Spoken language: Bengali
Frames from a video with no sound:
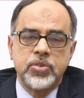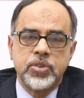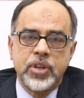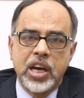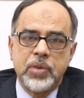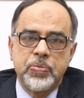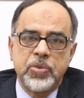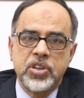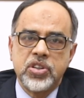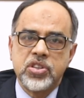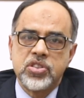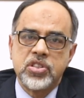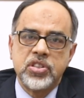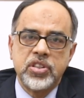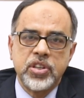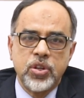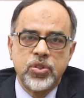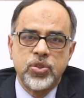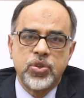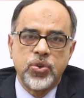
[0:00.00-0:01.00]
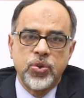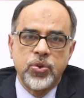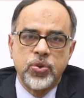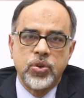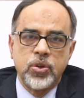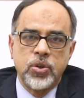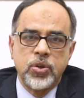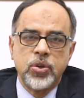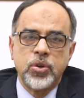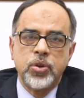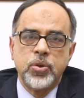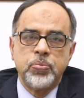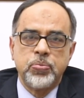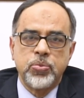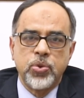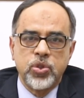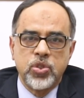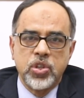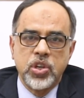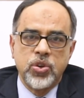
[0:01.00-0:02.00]
ডায়াবেটিস নিয়ন্ত্রণ
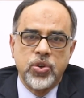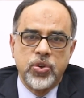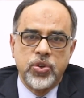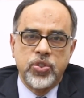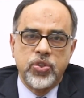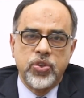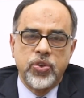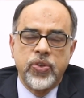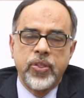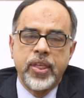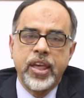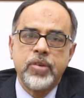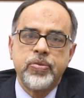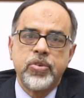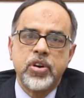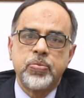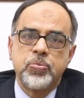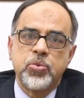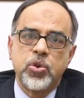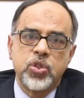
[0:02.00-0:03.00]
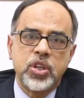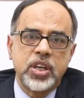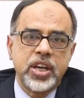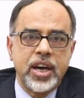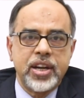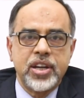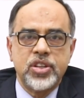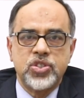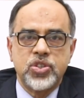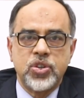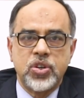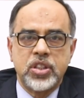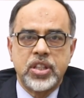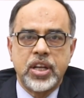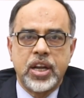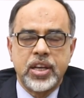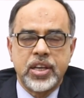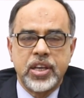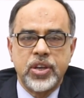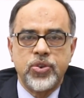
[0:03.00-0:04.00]
প্রতিরোধ এবং প্রতিকারের জন্য
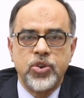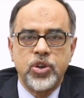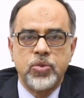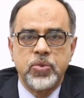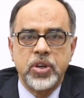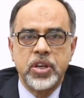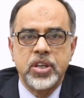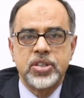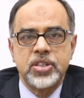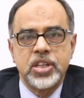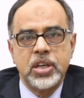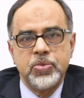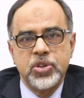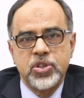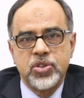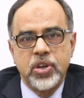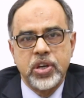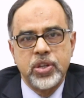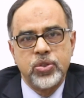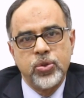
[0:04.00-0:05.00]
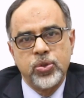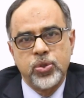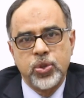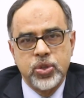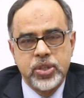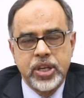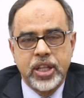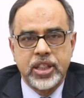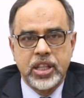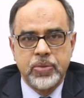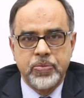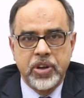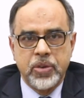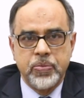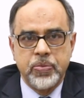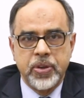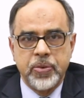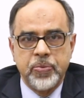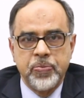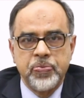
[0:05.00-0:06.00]
তারা কি করবে সে বিষয়ে তথ্য জানতে
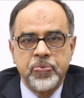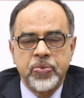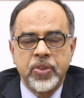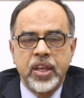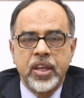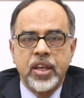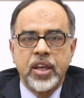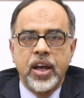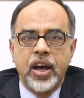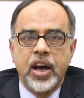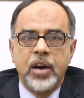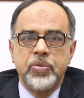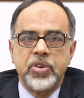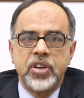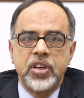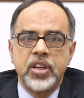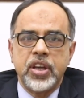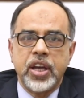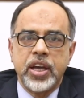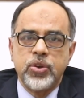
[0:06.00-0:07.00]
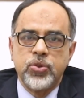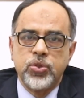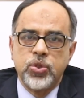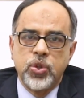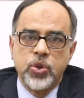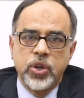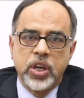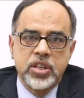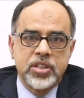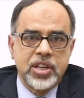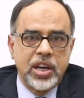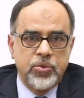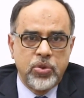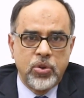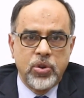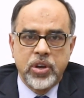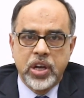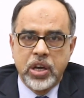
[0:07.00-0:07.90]
পারবে আমি এই উদ্যোগে সাফল্য